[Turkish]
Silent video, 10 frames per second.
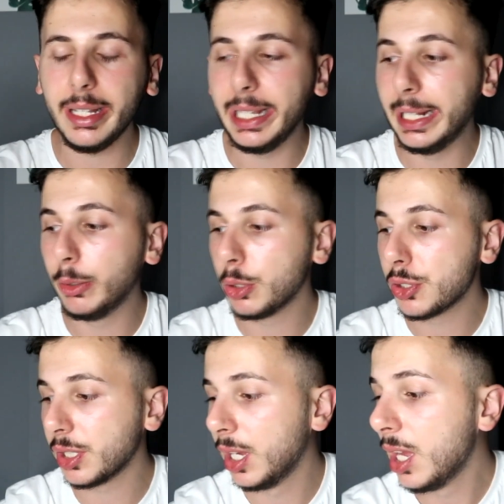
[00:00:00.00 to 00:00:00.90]
Hele
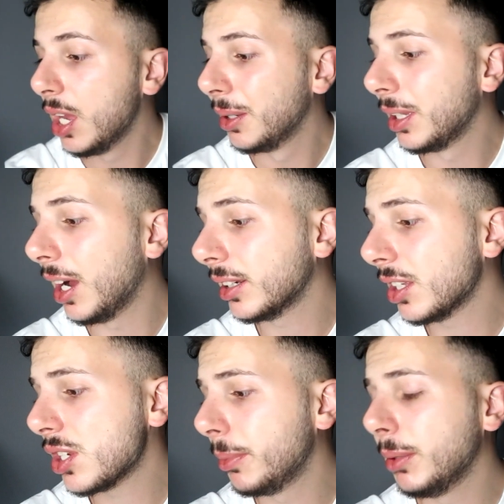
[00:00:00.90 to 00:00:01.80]
hoş. Ya
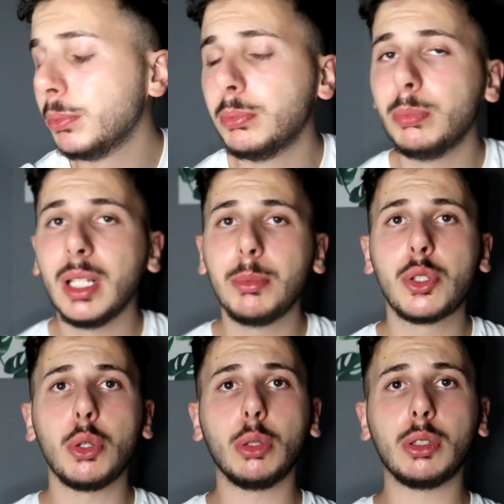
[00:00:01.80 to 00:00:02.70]
arkadaşlar bir de bana bir
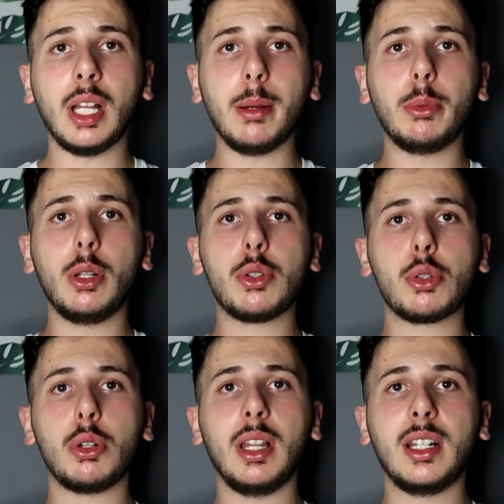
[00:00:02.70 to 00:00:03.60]
şey oldu tam böyle
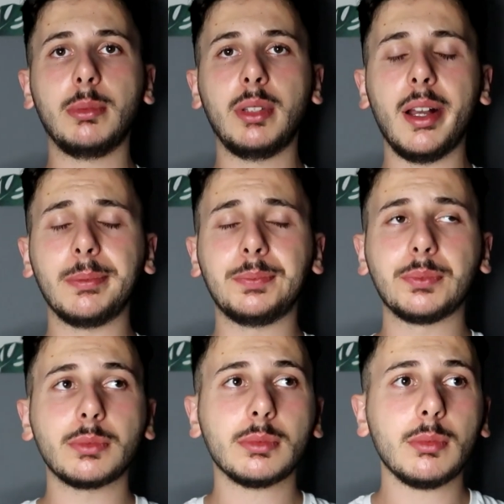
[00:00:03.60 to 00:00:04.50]
şuralarımda
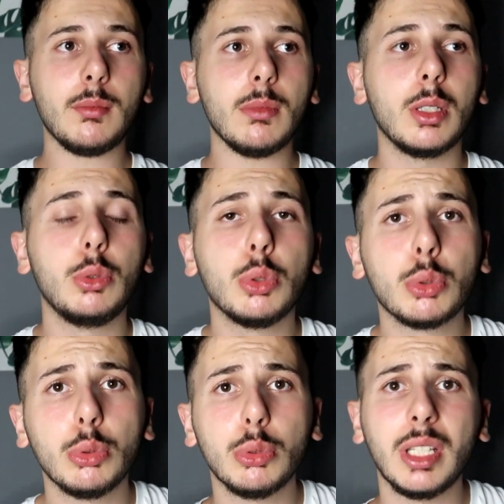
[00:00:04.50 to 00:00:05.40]

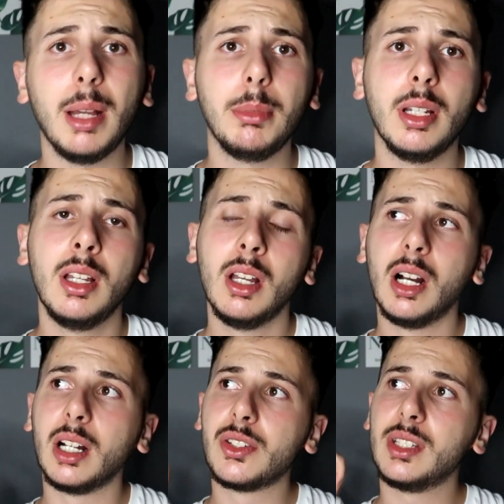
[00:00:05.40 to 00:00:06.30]
yutkunurken bir
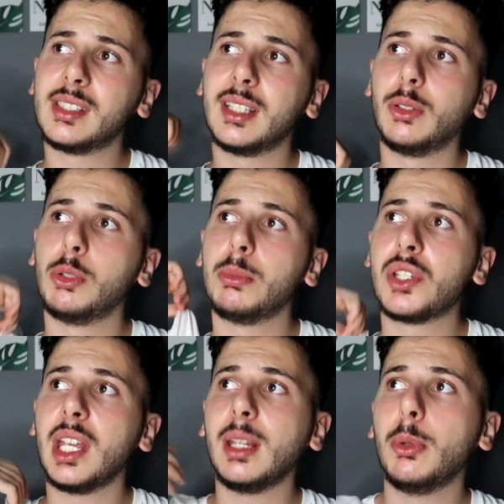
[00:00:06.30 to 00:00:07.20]
acı hissediyorum. Bir
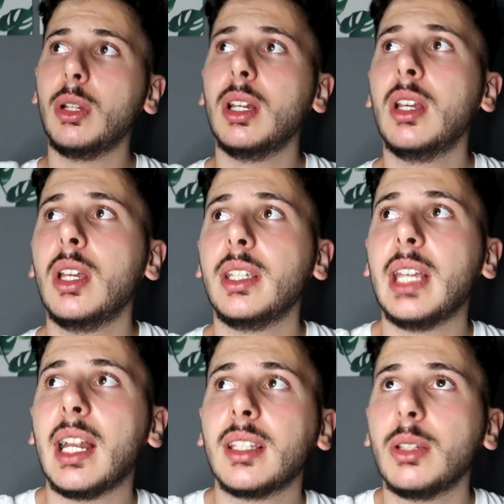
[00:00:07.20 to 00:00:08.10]
şey de böyle
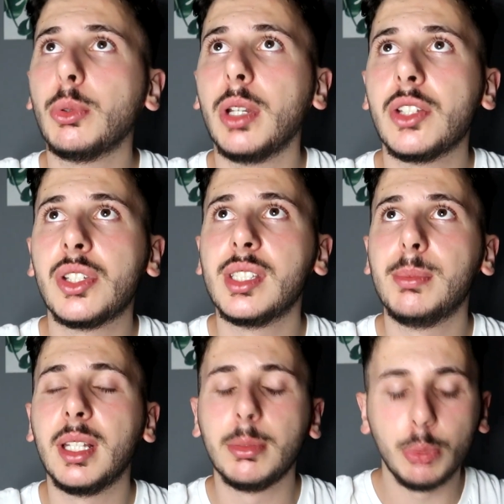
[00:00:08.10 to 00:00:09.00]
yerken orayı
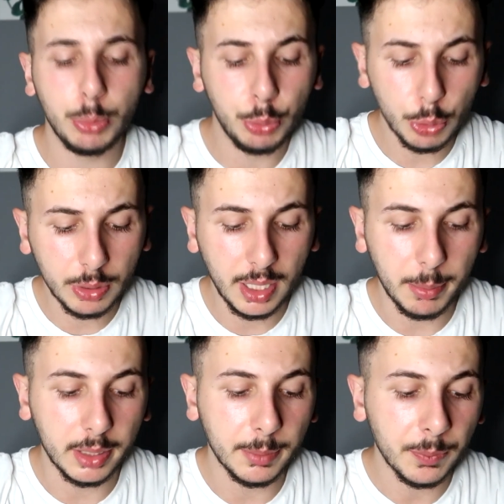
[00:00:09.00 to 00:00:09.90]
çizmedim. Böyle büyük
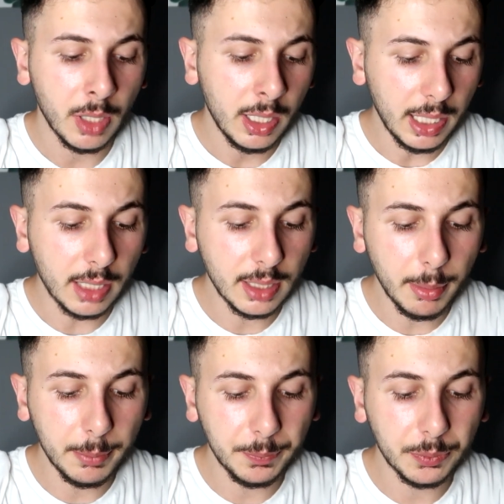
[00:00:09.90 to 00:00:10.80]
değmedim. yemedim. Yani
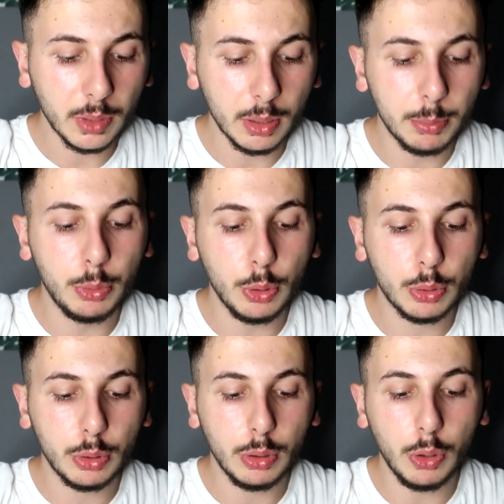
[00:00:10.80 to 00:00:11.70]
tamam
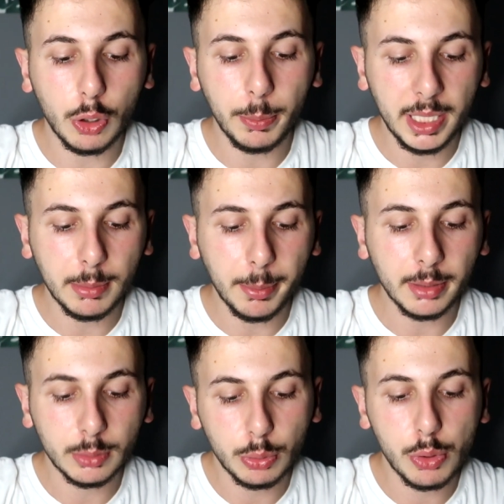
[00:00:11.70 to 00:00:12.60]
büyük lokma yedim
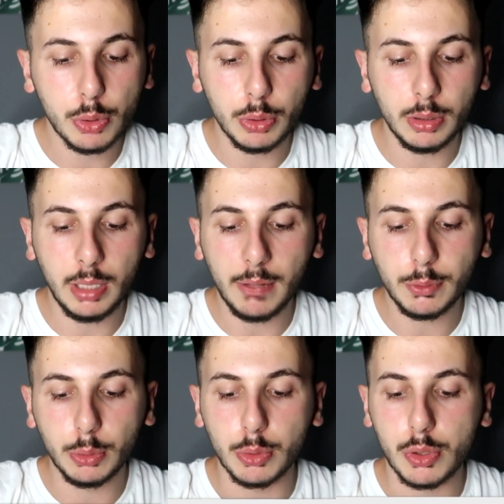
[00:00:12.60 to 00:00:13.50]
ama küçük laf
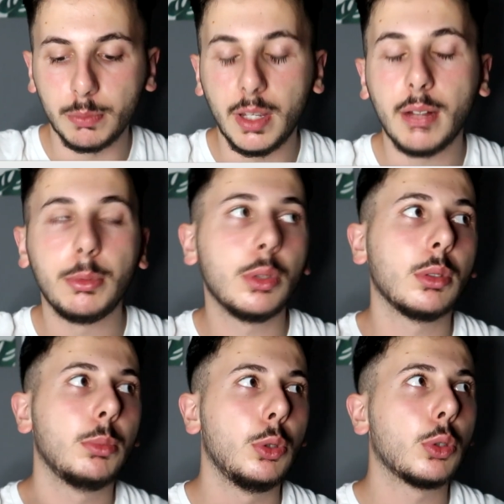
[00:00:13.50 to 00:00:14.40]
konuştum ya
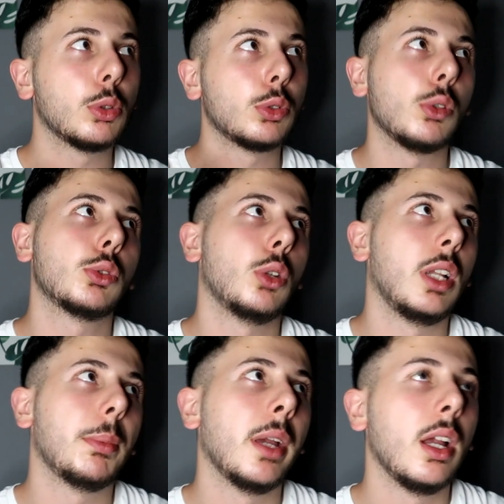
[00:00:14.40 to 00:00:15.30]
büyük söz
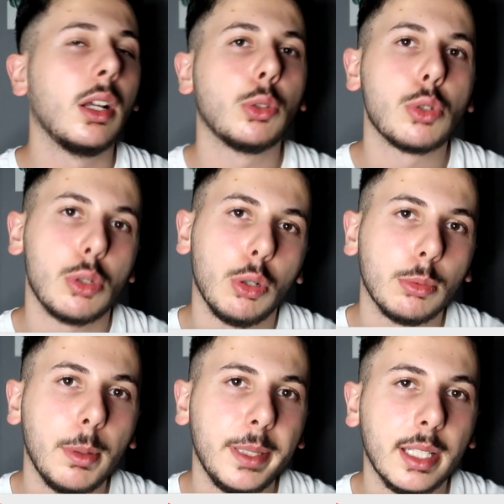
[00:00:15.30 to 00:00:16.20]
söyleyip küçük
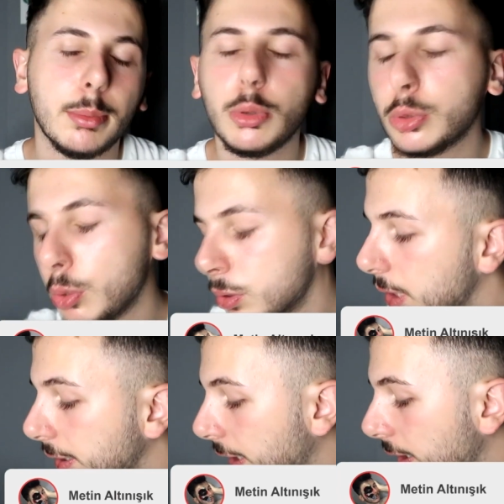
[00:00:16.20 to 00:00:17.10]
lokma mı yedim o
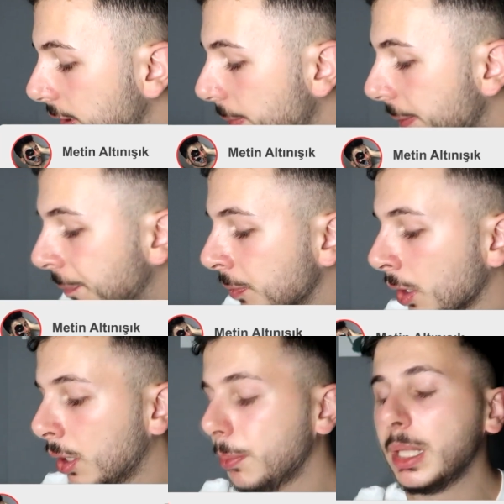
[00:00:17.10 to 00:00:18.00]
sözden yani ama
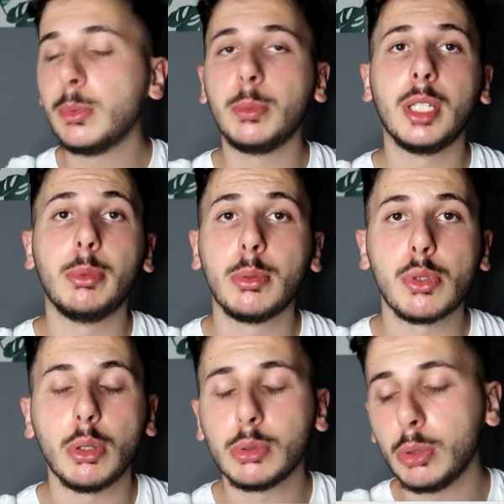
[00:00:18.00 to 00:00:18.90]
bilmiyorum niye böyle bir
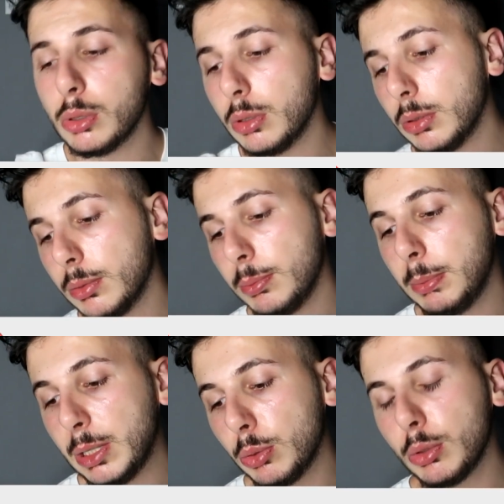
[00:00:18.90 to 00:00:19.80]
şey oldu sonra
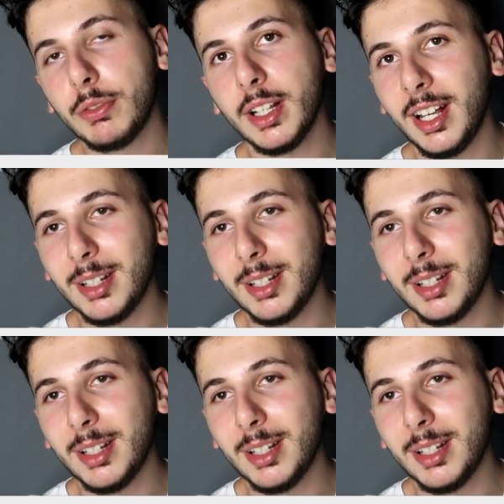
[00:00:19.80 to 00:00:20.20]
bir gündür falan